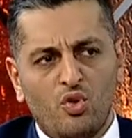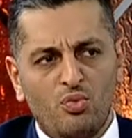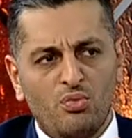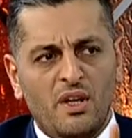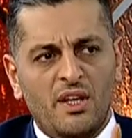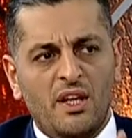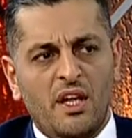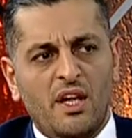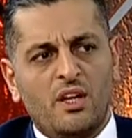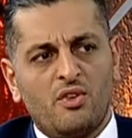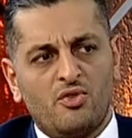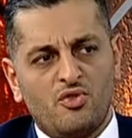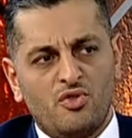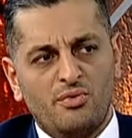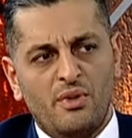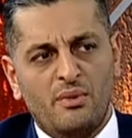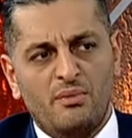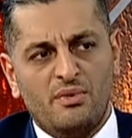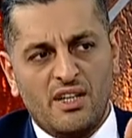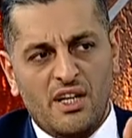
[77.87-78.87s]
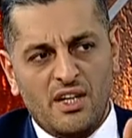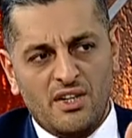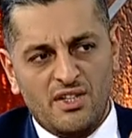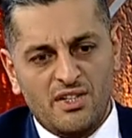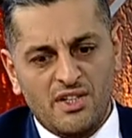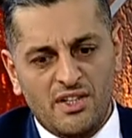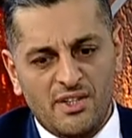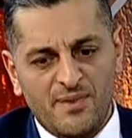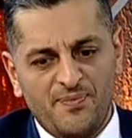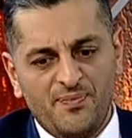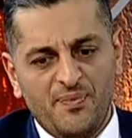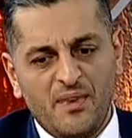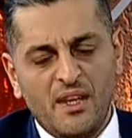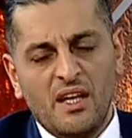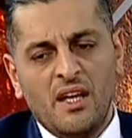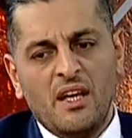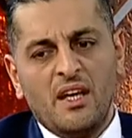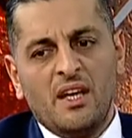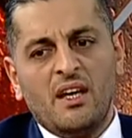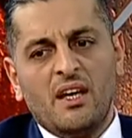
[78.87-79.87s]
Kumla'da ilk şubemizi açtık.
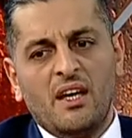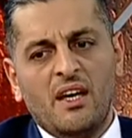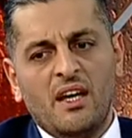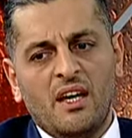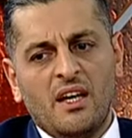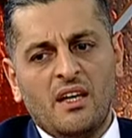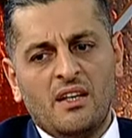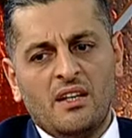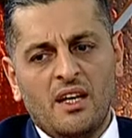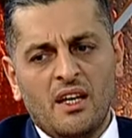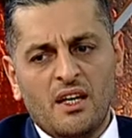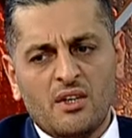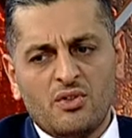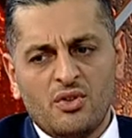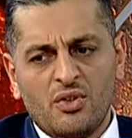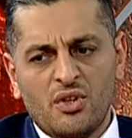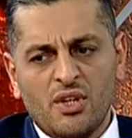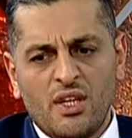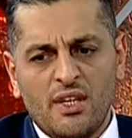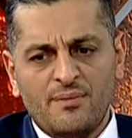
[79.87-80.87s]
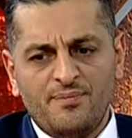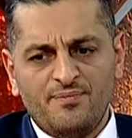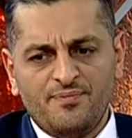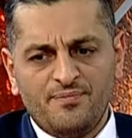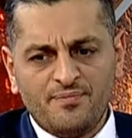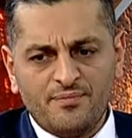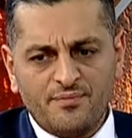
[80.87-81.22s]
E, daha sonra